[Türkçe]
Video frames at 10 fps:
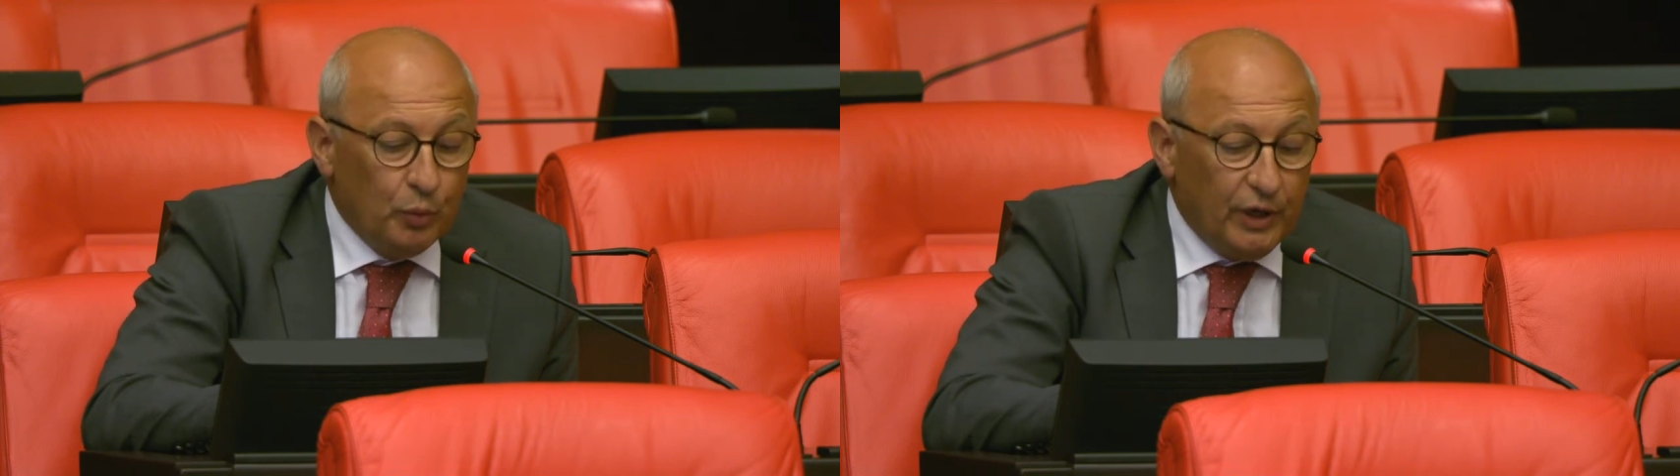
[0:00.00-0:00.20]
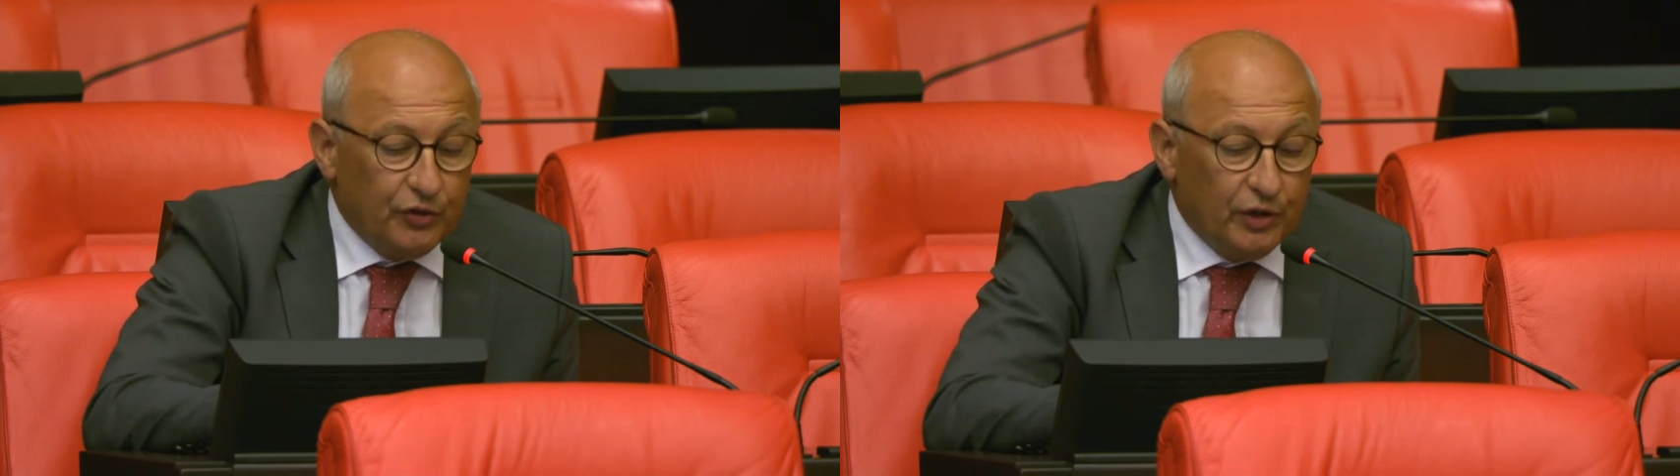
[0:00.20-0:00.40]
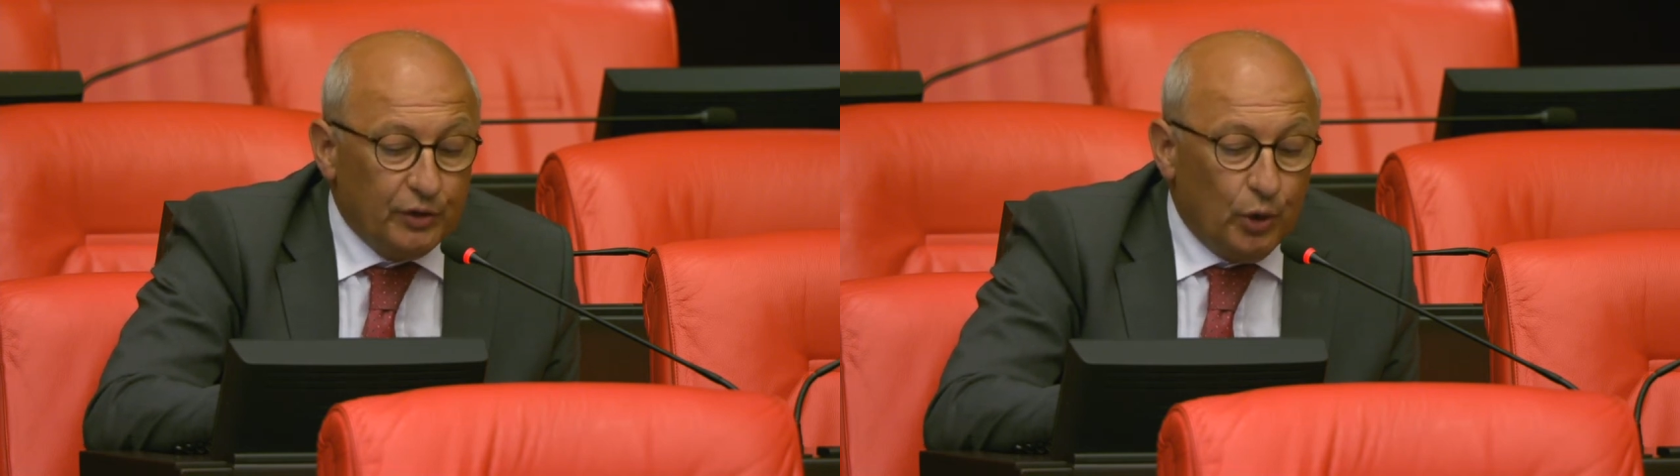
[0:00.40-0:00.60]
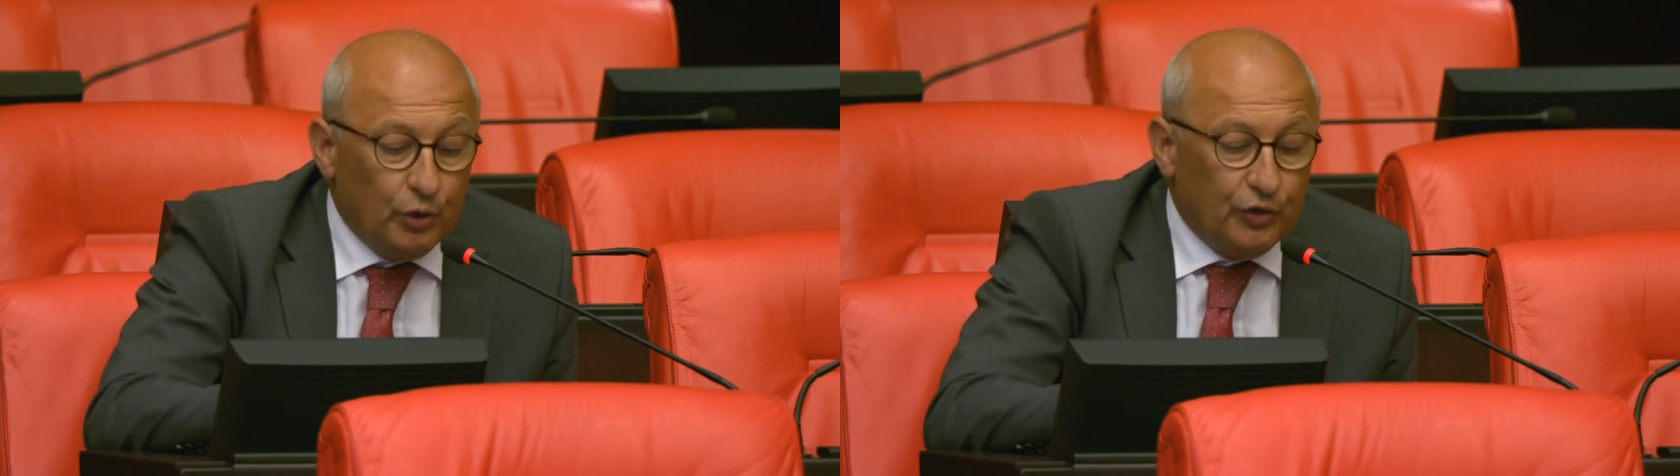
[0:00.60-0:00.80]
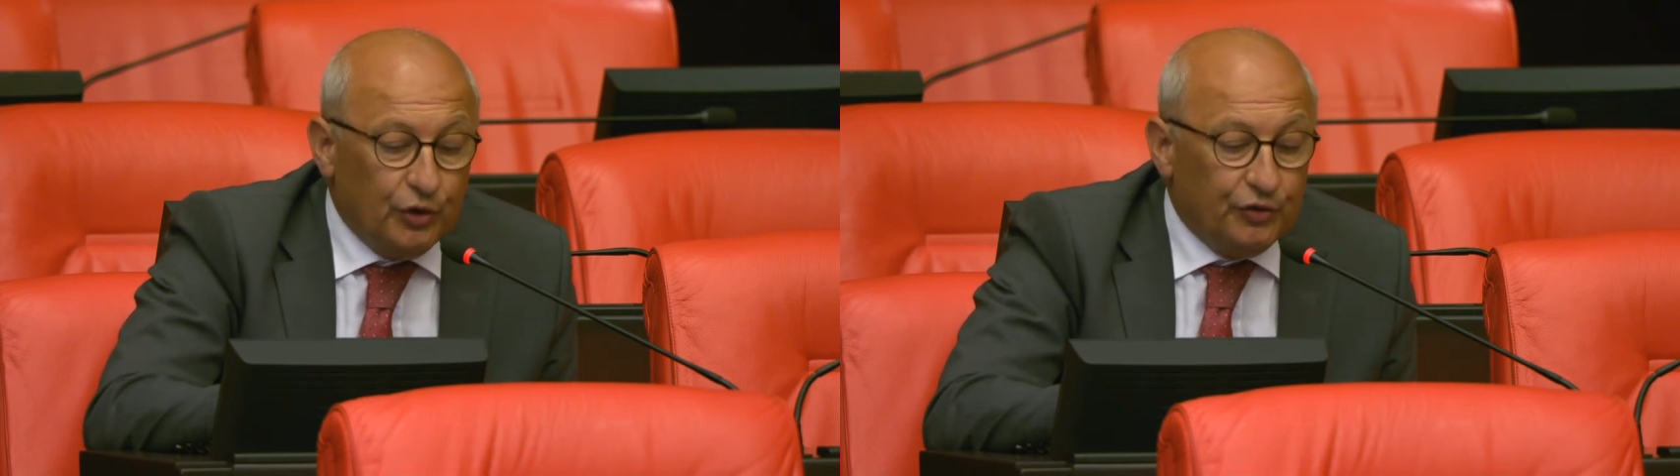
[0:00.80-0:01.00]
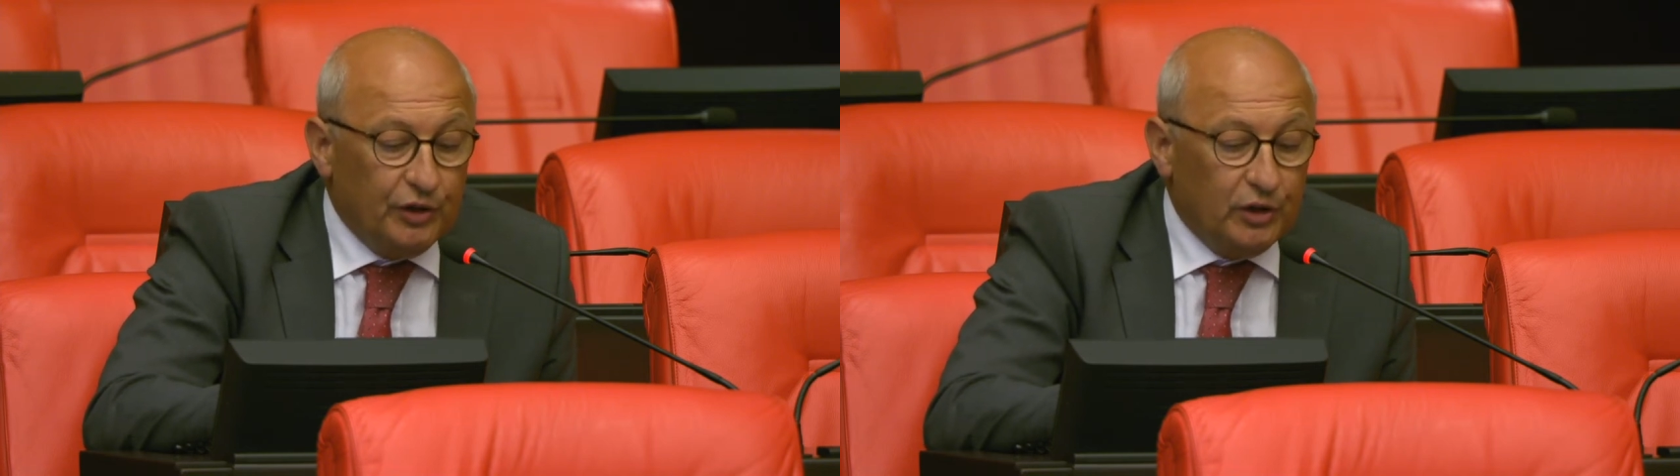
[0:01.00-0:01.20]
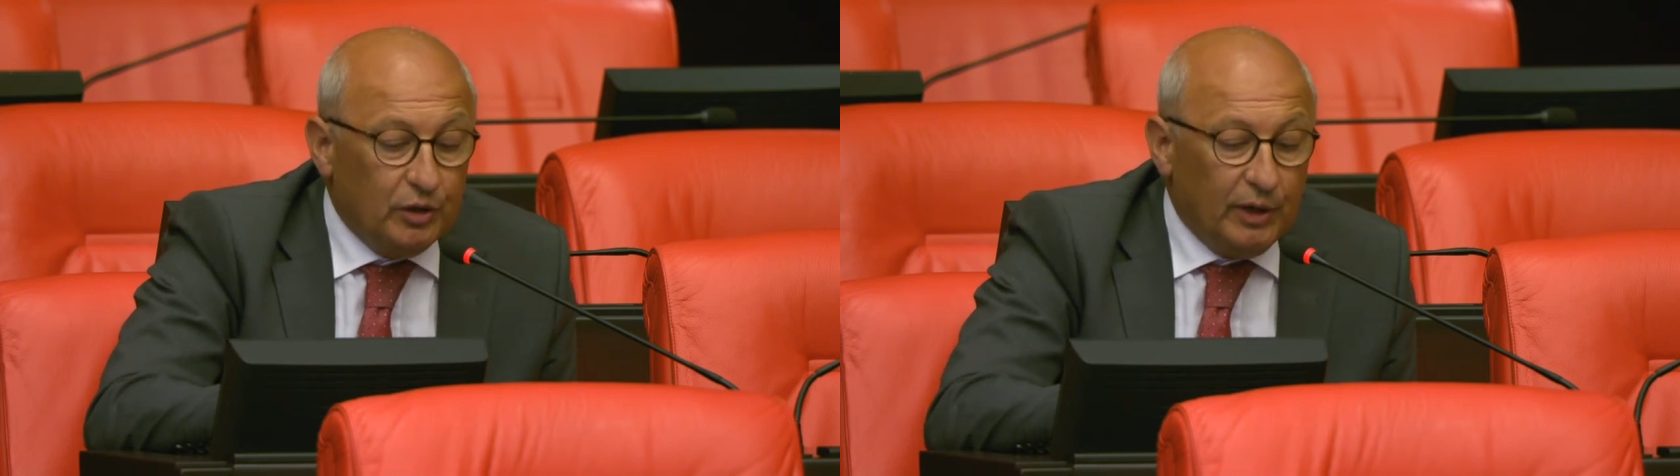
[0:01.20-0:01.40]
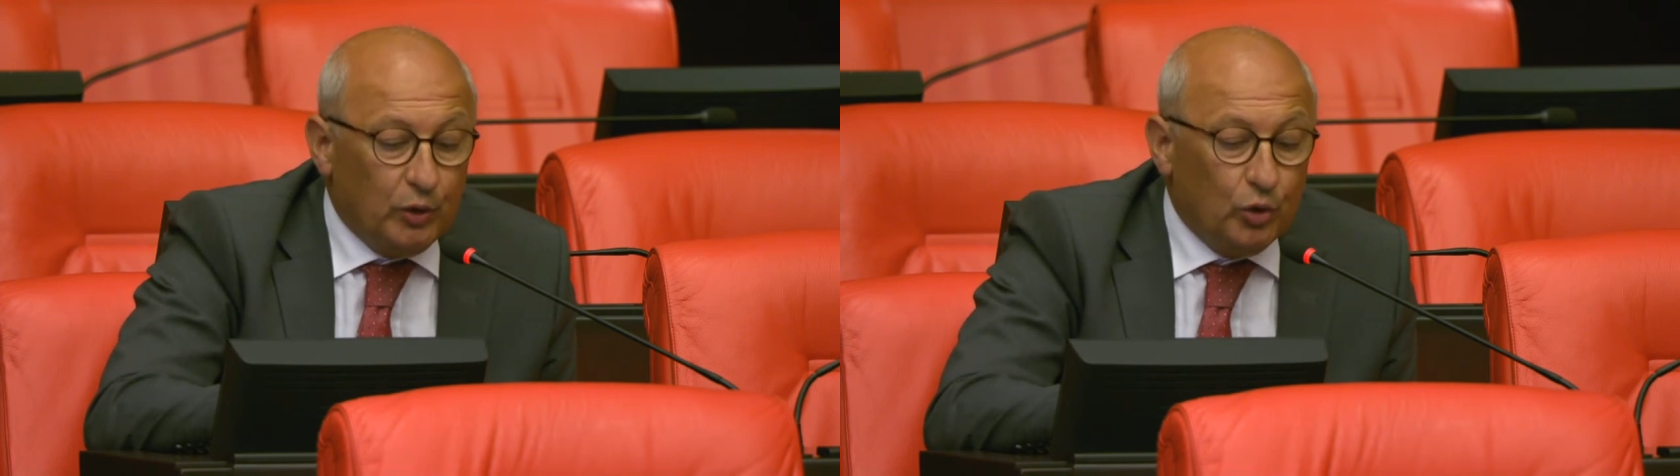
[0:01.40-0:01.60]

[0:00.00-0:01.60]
Bu yasa gözdağı, sindirme,